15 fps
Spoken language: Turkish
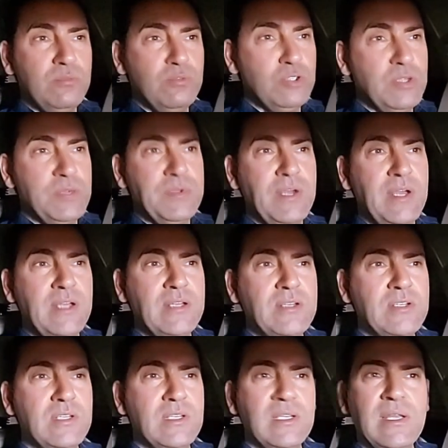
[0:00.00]
Bu da bir
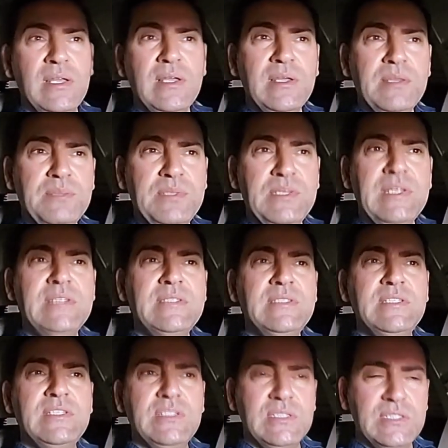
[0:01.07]
ayrıcalık.
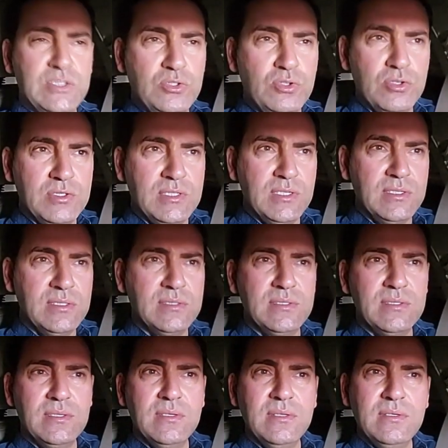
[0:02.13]
Prestij istiyorsanız